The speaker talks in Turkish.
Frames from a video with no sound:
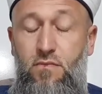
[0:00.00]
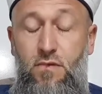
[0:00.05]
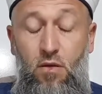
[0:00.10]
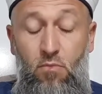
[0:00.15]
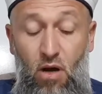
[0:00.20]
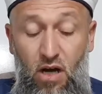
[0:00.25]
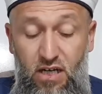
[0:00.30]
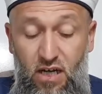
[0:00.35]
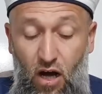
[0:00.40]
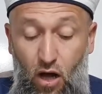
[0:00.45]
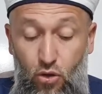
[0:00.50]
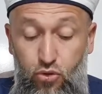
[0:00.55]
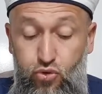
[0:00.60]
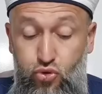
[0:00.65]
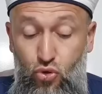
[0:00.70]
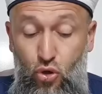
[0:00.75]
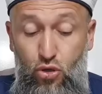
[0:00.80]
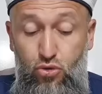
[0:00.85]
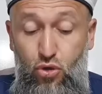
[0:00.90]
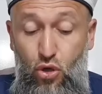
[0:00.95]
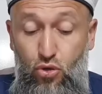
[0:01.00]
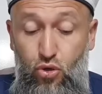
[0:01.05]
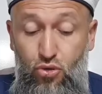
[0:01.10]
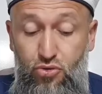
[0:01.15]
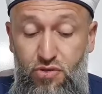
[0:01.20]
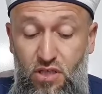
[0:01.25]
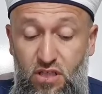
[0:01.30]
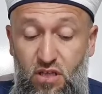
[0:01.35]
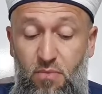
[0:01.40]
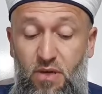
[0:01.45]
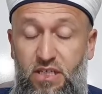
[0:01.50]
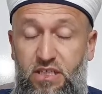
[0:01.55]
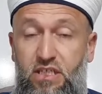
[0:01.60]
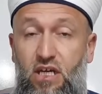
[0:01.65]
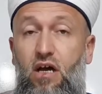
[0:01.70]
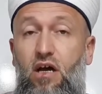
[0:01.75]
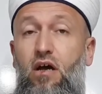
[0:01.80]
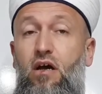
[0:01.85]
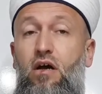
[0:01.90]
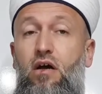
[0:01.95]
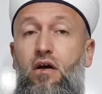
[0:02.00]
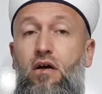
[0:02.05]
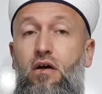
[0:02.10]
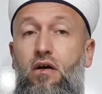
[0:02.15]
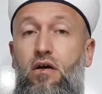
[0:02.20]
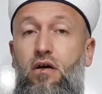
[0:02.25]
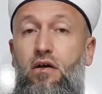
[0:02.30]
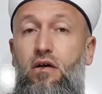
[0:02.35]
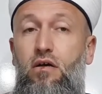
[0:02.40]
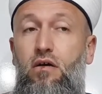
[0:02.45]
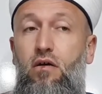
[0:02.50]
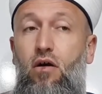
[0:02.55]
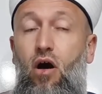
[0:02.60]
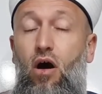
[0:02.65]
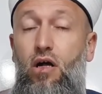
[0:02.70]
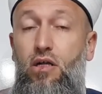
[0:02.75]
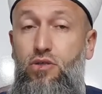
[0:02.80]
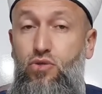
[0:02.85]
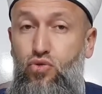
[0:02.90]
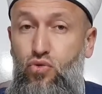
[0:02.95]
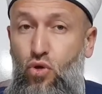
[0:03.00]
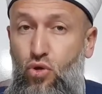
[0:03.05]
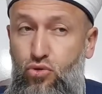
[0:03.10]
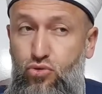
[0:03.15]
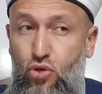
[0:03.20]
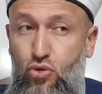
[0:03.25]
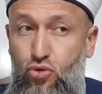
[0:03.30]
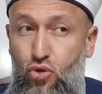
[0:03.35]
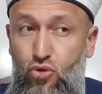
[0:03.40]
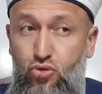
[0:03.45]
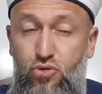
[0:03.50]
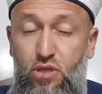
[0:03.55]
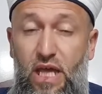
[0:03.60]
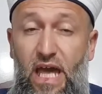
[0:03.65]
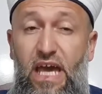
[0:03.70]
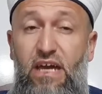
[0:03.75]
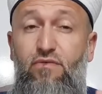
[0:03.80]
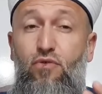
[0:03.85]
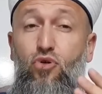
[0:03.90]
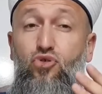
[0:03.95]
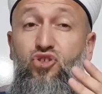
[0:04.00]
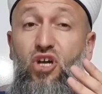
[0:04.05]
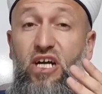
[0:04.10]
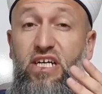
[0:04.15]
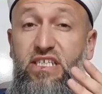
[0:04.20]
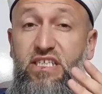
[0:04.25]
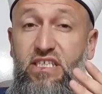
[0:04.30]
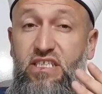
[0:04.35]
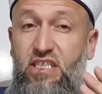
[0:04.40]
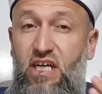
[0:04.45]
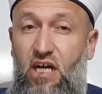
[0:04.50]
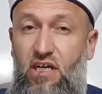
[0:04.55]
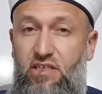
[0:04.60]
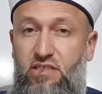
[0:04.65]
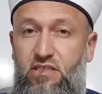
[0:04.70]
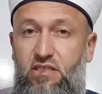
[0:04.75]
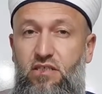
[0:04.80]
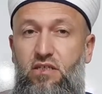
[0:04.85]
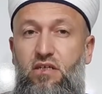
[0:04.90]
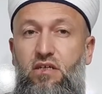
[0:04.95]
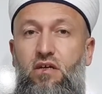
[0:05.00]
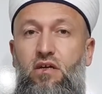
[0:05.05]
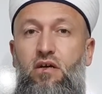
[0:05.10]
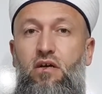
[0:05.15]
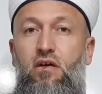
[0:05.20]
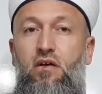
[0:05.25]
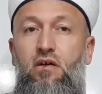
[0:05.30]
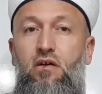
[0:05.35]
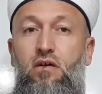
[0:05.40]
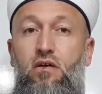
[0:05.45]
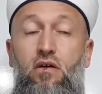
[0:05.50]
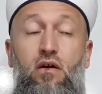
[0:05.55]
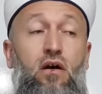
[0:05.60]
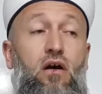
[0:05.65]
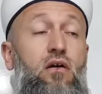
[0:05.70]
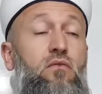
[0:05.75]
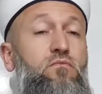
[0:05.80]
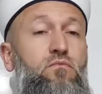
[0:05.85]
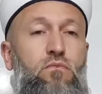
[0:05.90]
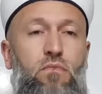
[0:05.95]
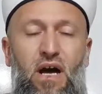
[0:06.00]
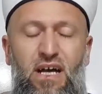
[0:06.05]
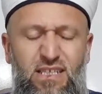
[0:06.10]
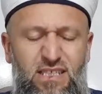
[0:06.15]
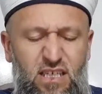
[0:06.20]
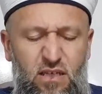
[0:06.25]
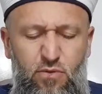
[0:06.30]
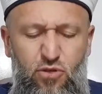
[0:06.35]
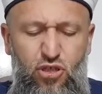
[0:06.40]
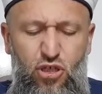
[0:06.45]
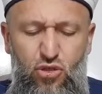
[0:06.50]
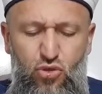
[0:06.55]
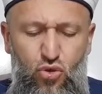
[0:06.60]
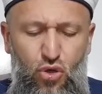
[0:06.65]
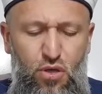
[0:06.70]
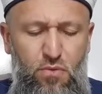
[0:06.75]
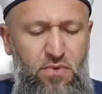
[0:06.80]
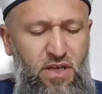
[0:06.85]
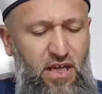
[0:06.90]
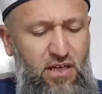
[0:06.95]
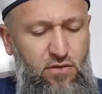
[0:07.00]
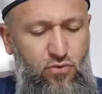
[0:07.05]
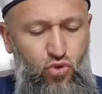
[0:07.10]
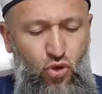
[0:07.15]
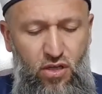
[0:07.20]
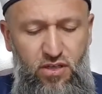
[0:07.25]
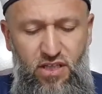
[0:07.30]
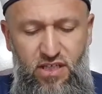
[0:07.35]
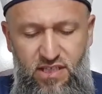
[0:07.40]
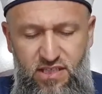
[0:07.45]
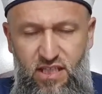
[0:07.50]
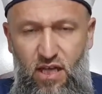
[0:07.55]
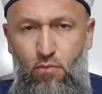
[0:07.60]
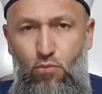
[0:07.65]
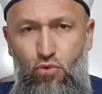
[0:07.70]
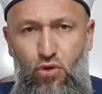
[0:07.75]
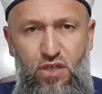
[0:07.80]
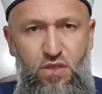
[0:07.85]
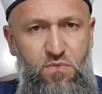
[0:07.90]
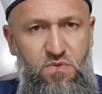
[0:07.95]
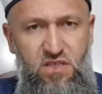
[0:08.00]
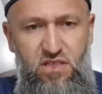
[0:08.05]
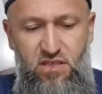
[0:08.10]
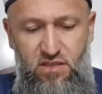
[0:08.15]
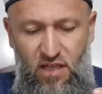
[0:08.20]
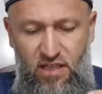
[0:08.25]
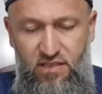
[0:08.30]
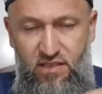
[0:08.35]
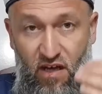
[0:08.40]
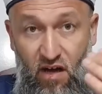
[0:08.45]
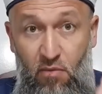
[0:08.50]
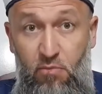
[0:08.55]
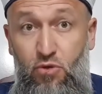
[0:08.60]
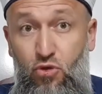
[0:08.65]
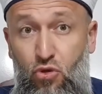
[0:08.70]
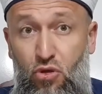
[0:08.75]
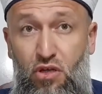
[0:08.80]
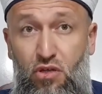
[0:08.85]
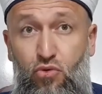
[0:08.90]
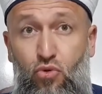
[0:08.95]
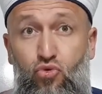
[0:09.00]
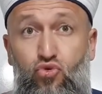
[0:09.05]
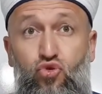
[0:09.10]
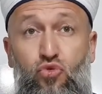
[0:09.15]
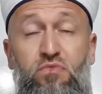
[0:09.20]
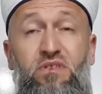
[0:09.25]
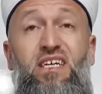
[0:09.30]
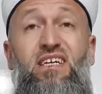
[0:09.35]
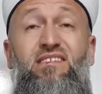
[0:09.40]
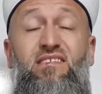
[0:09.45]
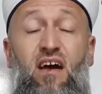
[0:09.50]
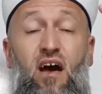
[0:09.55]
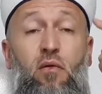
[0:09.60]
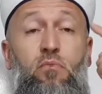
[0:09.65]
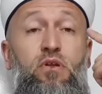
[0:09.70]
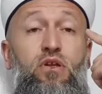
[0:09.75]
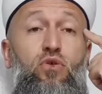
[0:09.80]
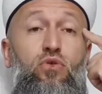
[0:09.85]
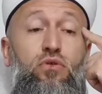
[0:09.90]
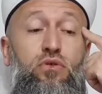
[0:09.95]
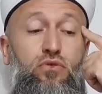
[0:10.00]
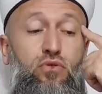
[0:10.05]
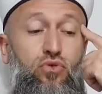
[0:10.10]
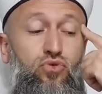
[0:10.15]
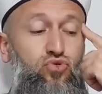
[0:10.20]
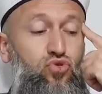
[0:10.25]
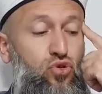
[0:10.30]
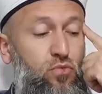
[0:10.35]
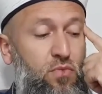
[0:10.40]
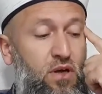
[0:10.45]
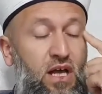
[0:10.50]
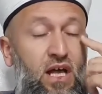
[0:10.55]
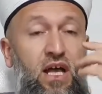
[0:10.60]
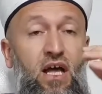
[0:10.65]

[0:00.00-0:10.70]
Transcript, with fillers: Bak 6.4 ne demek ya? 6.4 ev ocak yıkar. Ben size bir şey söyleyeyim yani şu anda İstanbul'dayız biz. Yani tahmin olarak konuşuyorum. Niye tahmin olarak konuşuyorum?